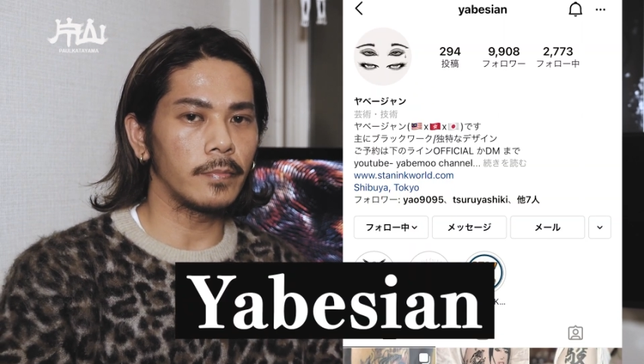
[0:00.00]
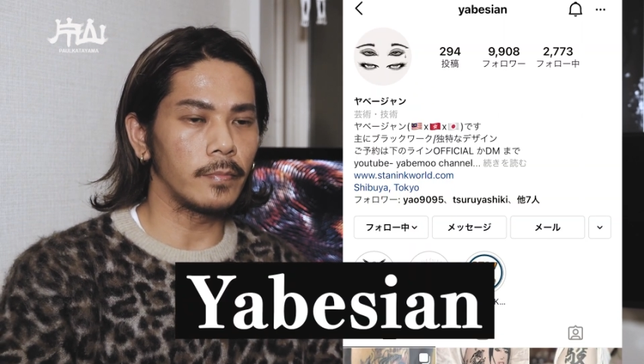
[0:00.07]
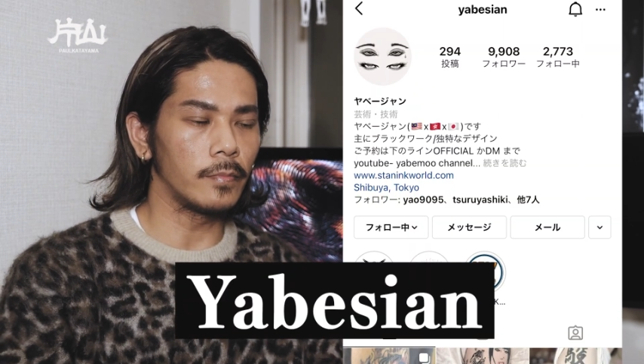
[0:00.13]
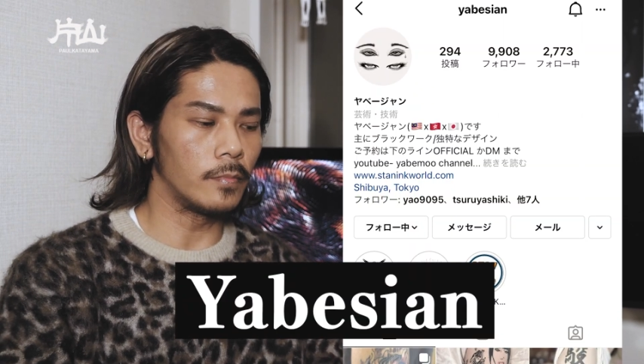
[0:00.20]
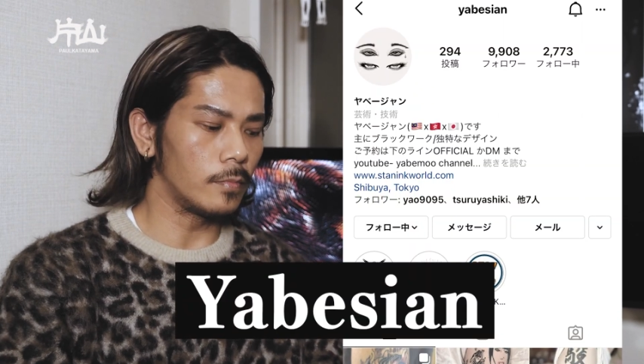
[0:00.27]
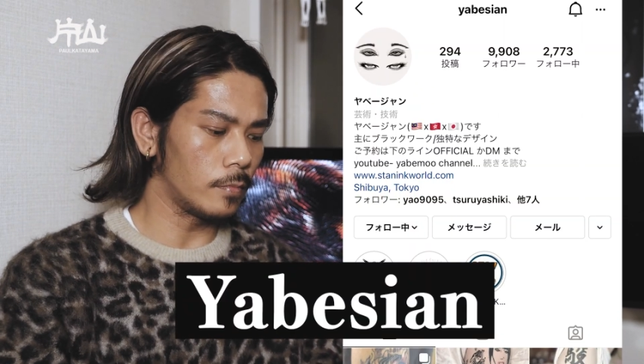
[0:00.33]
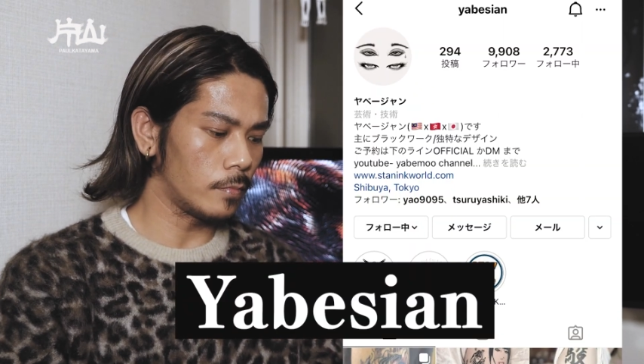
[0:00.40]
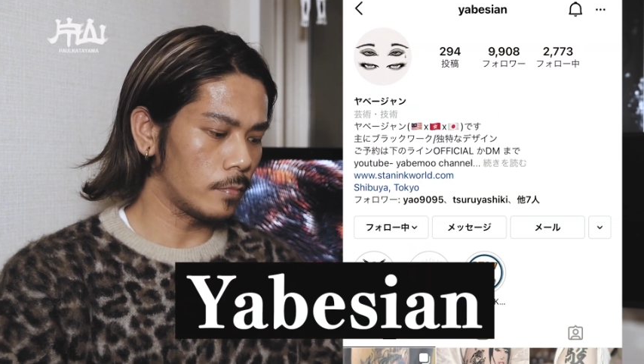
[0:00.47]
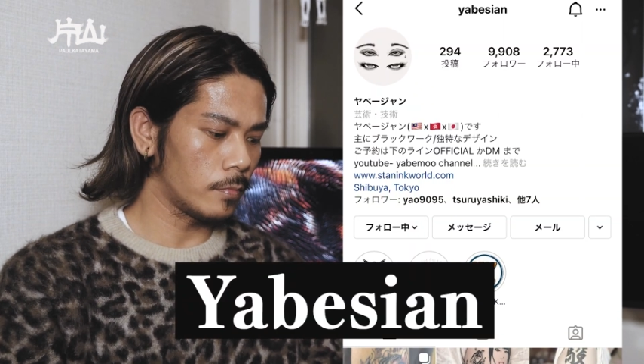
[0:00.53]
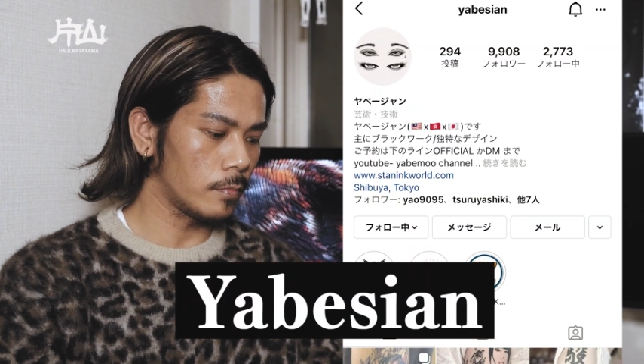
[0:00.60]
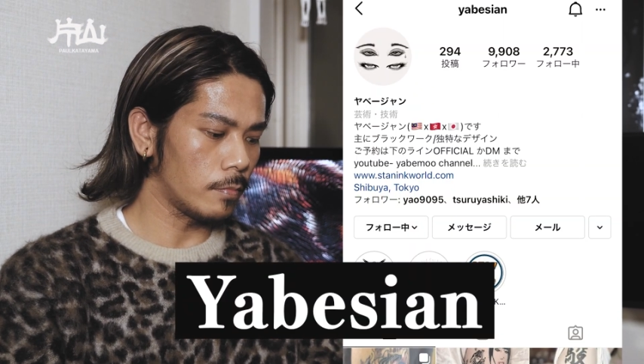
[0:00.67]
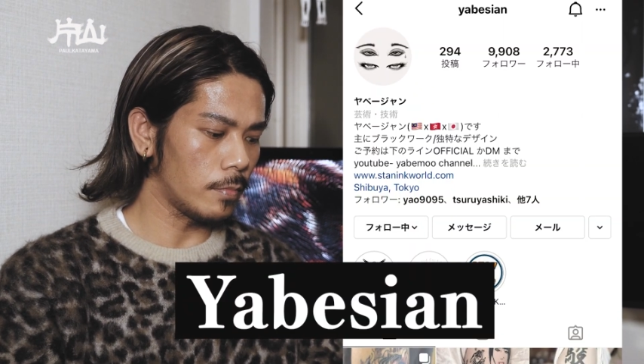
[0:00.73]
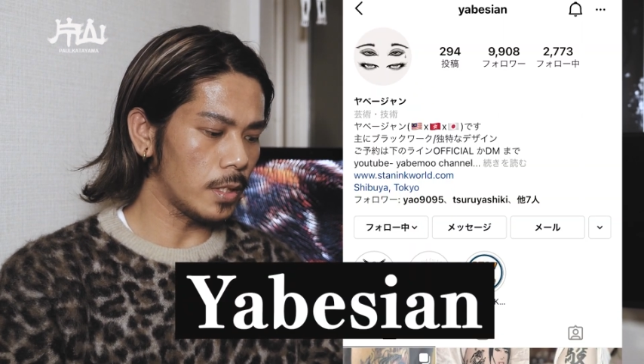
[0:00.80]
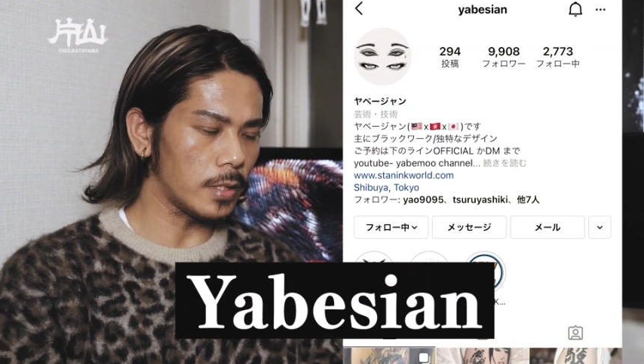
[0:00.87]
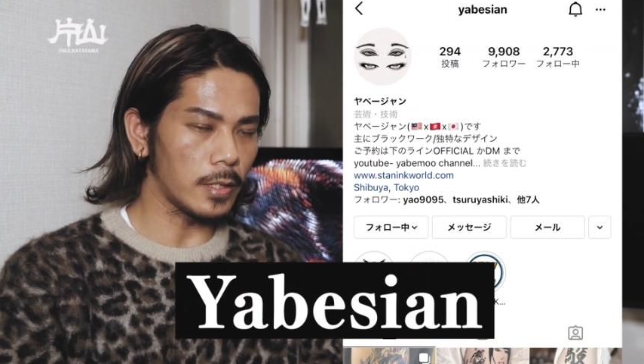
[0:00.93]
うん
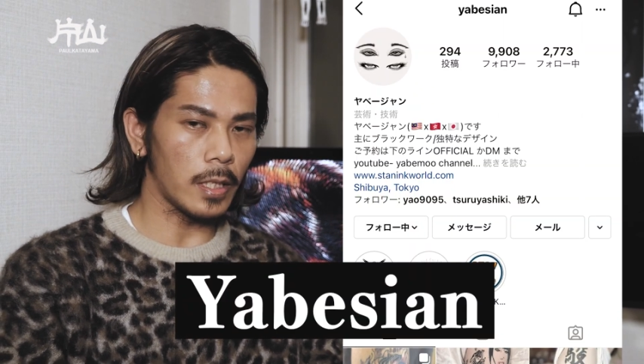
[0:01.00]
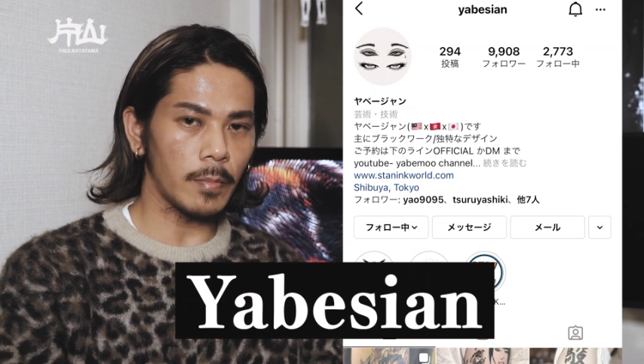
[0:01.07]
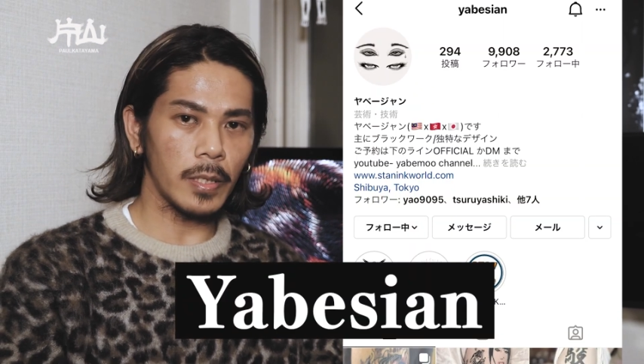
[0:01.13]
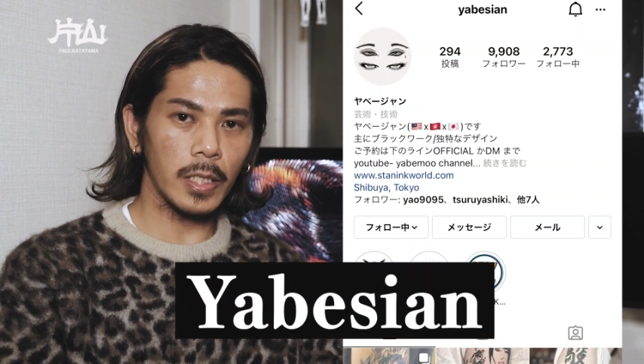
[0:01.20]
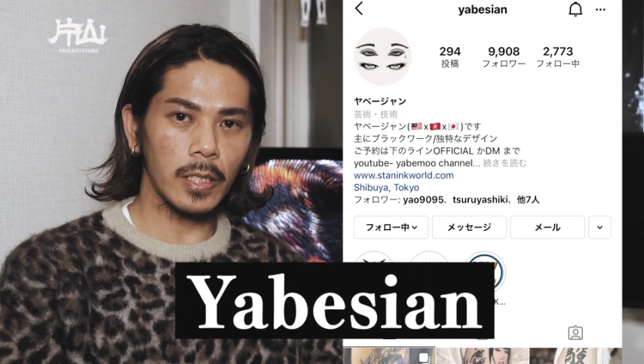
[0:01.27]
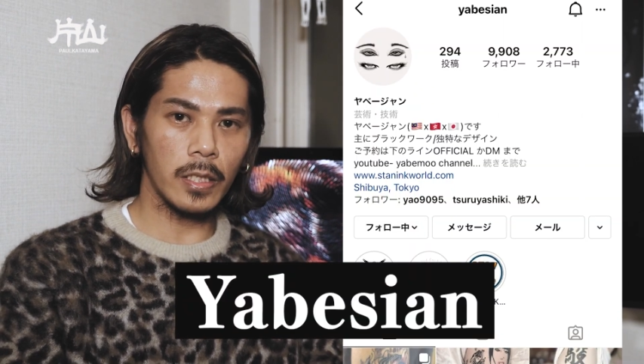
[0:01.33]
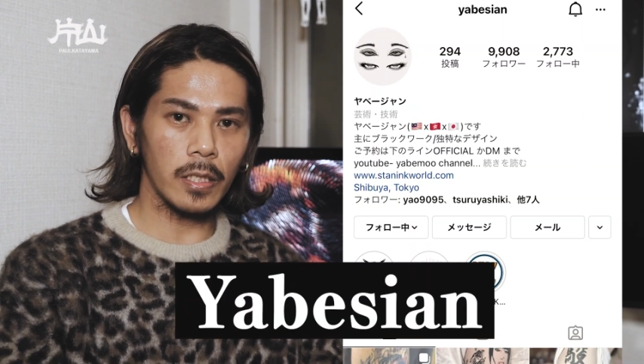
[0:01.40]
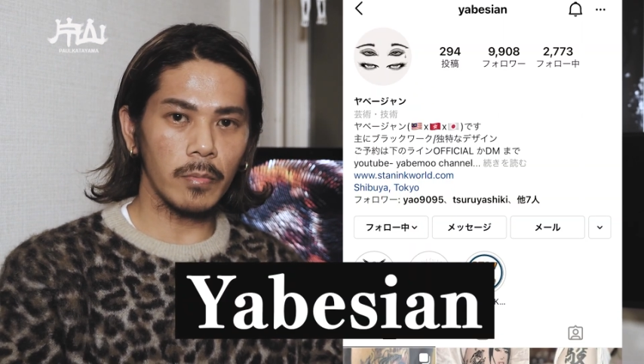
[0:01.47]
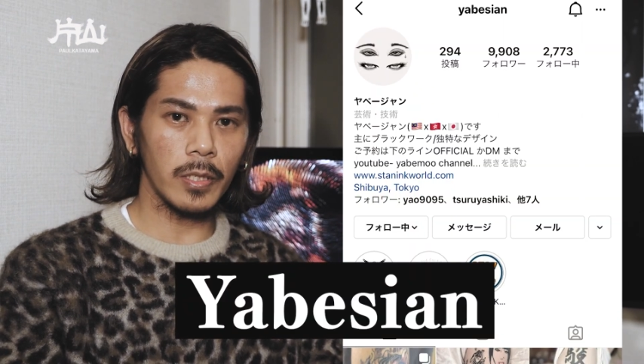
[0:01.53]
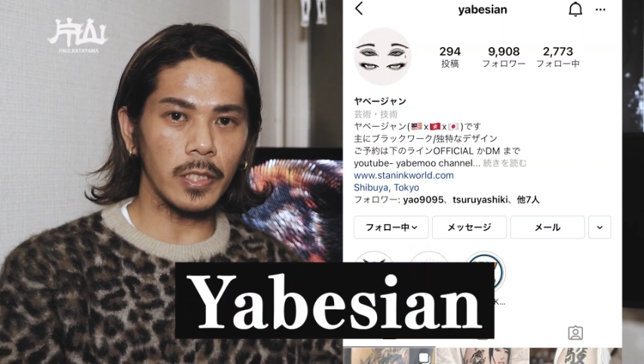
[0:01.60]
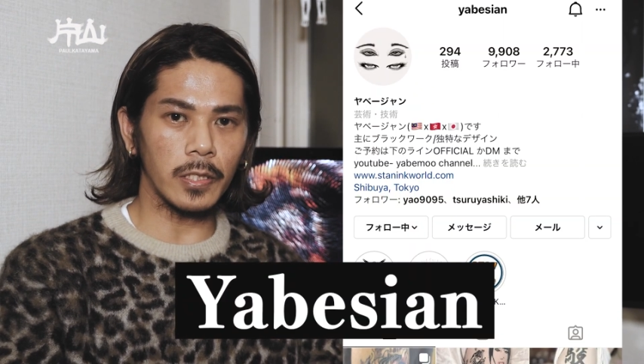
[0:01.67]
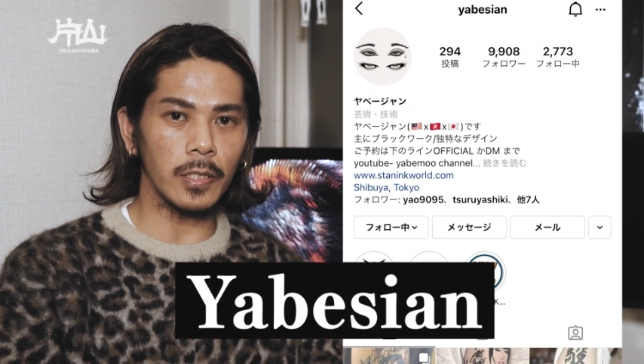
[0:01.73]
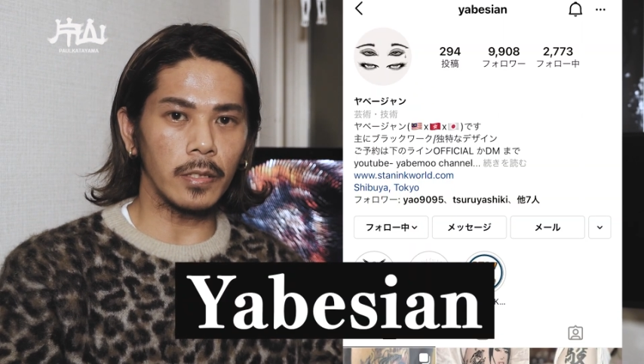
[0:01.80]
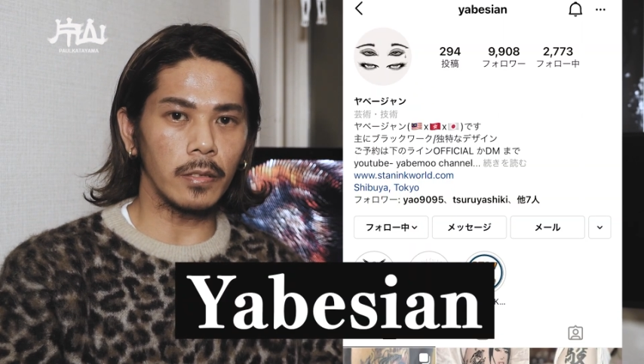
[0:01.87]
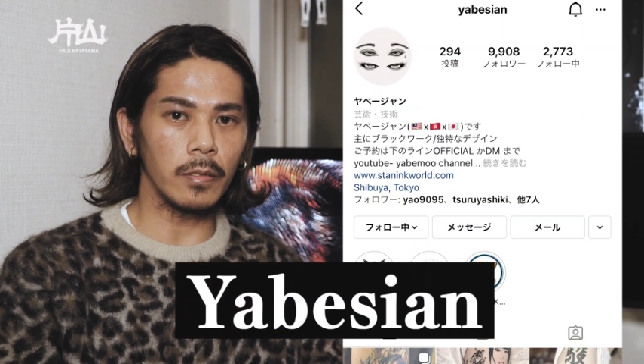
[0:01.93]
まず名前がやべえ
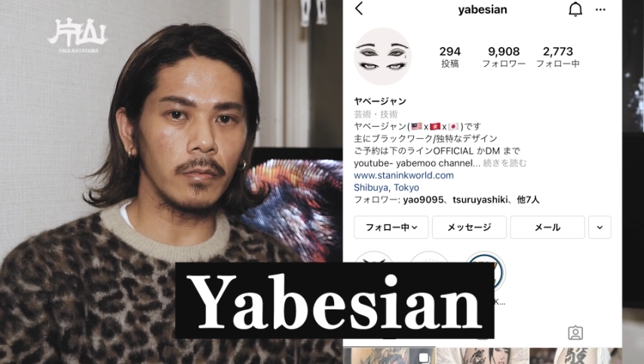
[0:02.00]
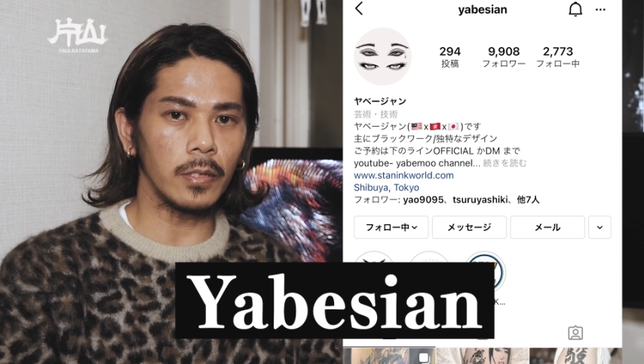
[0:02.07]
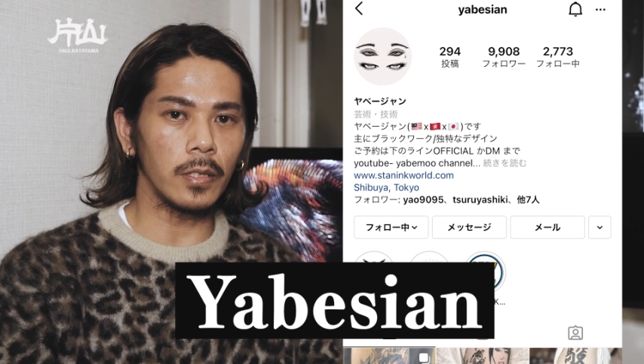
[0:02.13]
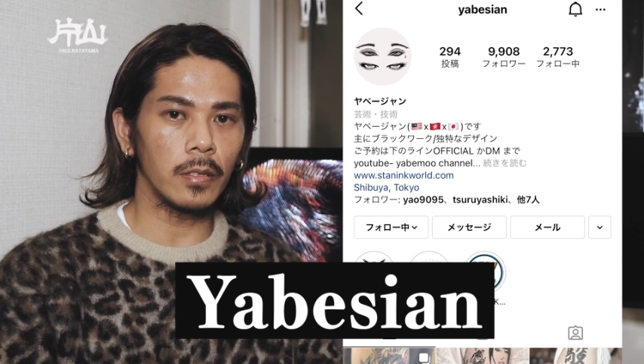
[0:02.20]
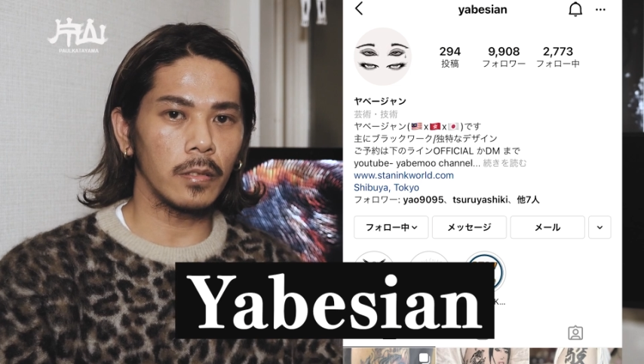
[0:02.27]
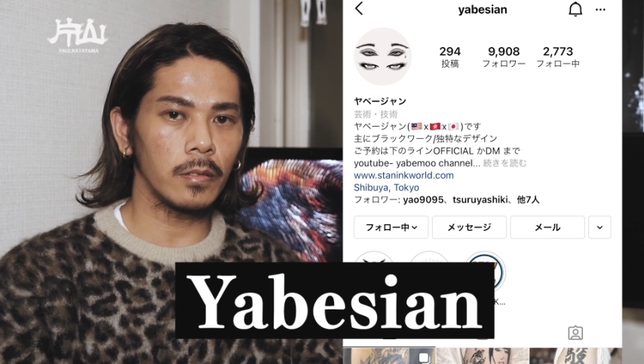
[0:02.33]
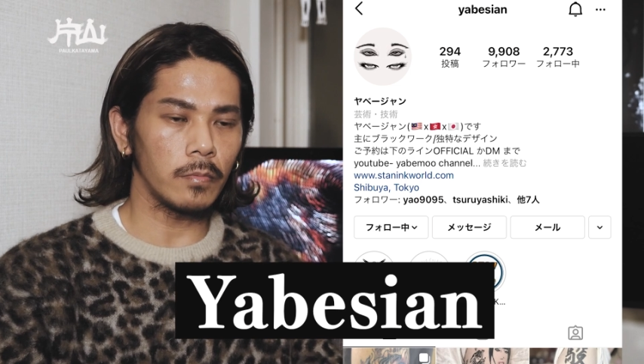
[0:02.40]
じゃんっていうね、